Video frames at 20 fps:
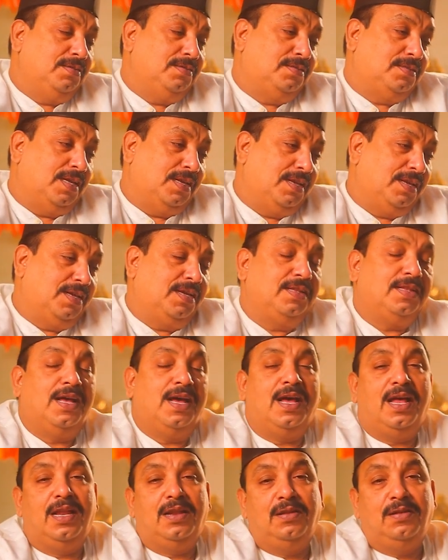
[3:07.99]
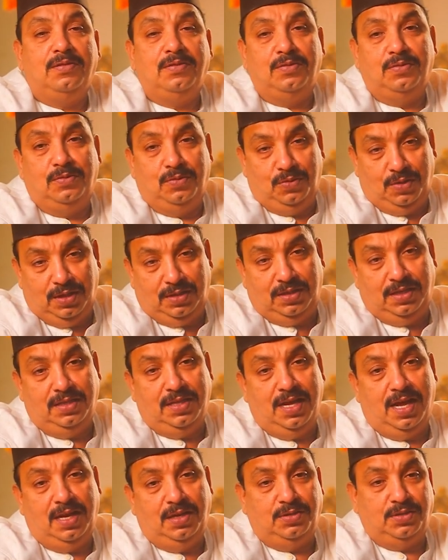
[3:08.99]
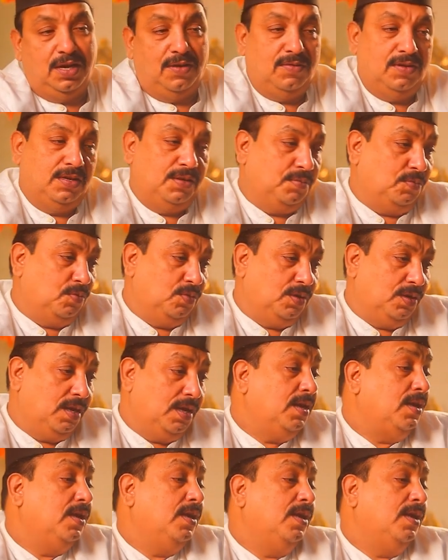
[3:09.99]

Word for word: चने की दाल उड़द की दाल चावल ये भून ले